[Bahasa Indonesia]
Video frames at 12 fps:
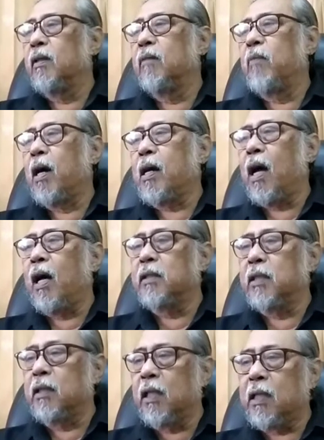maka
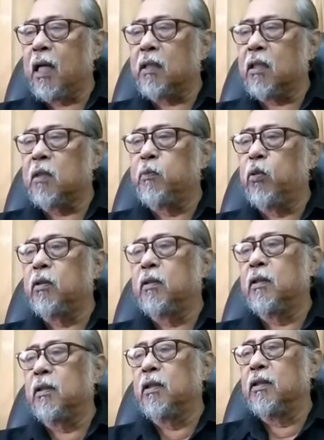estetika tersebut
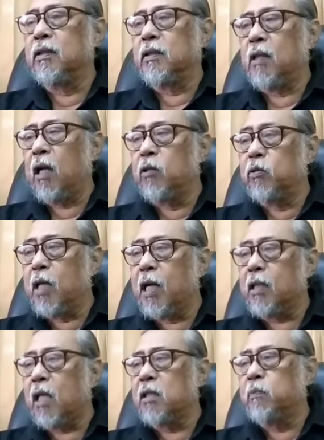selanjutnya
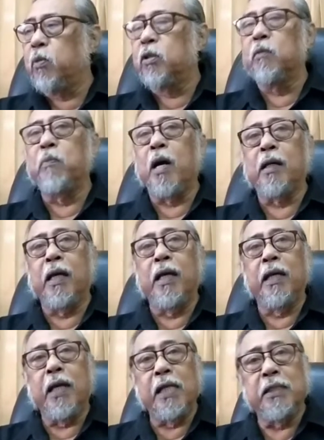kita sebut
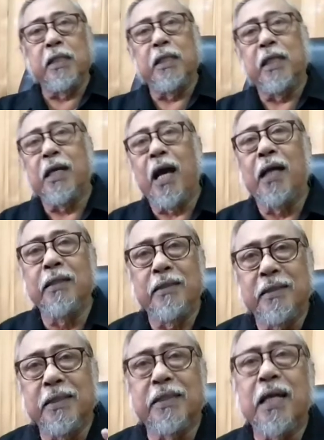sebagai estetika
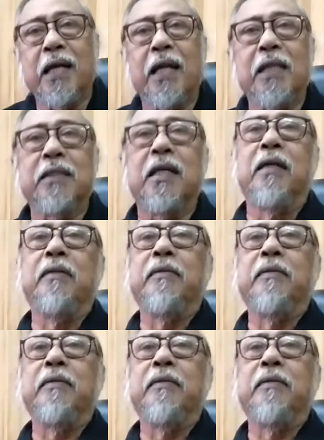cita rasa.